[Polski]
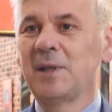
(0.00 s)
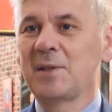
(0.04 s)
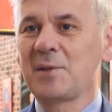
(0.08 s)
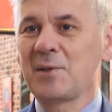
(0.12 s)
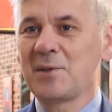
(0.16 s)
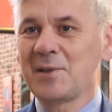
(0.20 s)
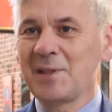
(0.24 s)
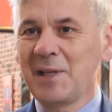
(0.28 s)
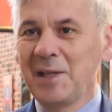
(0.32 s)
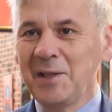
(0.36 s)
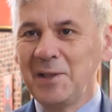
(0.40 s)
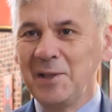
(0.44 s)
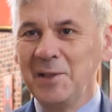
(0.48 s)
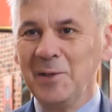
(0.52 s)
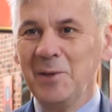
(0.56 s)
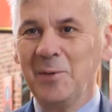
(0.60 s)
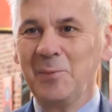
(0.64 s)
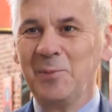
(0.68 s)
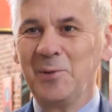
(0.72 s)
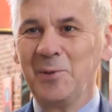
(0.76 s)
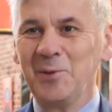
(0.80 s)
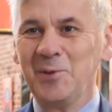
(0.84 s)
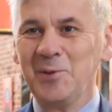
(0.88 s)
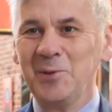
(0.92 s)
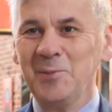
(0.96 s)
raz ostatni
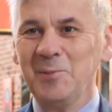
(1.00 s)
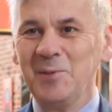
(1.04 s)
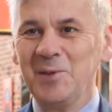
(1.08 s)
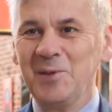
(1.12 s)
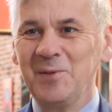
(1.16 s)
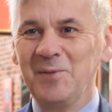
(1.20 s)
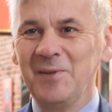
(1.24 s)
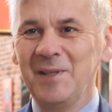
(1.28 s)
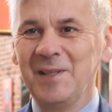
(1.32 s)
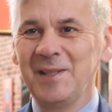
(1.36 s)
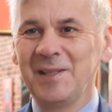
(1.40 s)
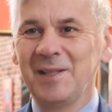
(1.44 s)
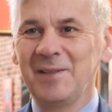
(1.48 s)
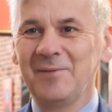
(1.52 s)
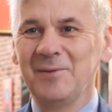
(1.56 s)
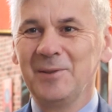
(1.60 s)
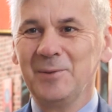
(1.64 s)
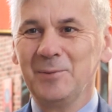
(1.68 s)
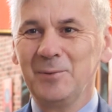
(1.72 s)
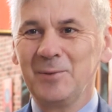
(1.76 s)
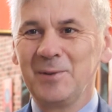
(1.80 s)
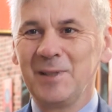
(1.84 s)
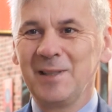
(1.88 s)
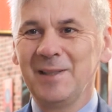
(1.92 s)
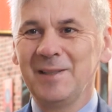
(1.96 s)
obchodzimy święta
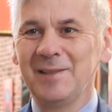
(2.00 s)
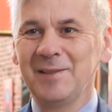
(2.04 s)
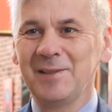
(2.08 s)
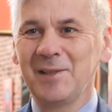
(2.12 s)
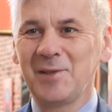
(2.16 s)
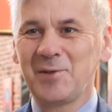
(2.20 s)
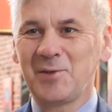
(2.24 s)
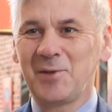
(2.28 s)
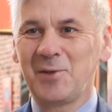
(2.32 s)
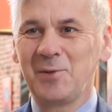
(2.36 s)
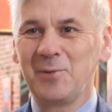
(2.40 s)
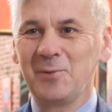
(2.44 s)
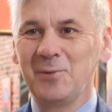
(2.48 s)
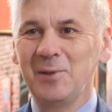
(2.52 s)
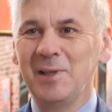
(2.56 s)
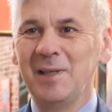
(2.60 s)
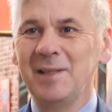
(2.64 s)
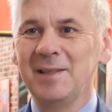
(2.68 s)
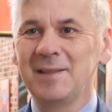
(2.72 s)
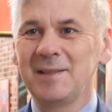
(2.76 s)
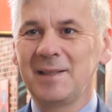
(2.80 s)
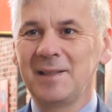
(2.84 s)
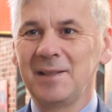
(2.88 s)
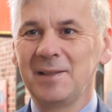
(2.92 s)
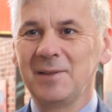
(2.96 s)
według kalendarza
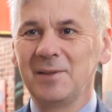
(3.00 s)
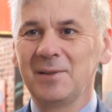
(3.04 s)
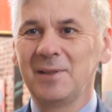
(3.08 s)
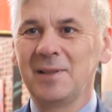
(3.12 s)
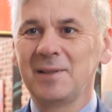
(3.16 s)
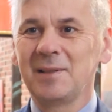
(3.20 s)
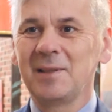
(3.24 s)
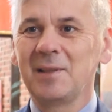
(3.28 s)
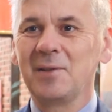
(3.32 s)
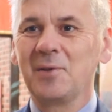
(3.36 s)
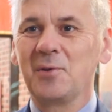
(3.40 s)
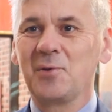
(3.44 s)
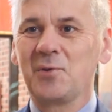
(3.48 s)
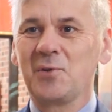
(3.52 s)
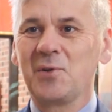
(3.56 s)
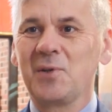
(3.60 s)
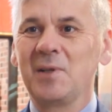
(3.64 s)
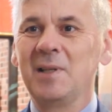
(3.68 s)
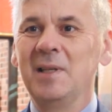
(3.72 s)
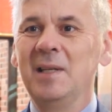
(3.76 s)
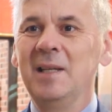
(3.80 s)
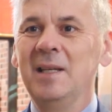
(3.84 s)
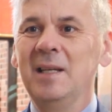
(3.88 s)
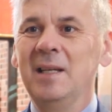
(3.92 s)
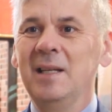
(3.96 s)
juliańskiego, dlatego że
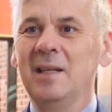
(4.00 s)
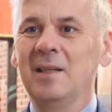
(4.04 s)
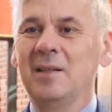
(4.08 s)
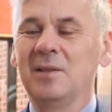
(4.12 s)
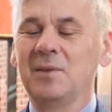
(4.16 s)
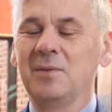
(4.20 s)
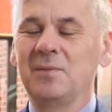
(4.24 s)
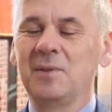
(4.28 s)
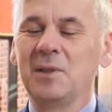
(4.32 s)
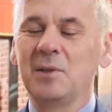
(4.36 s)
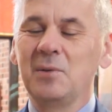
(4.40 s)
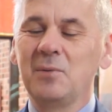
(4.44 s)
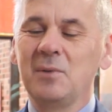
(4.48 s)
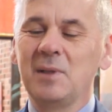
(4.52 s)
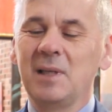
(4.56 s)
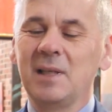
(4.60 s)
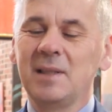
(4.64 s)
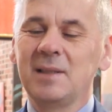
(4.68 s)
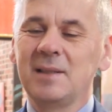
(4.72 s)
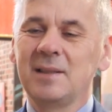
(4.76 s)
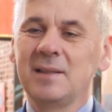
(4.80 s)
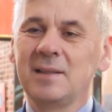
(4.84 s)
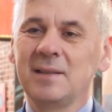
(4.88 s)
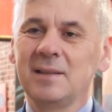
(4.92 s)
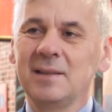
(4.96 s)
od wielu
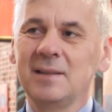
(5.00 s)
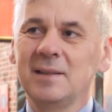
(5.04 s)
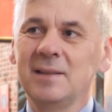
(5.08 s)
lat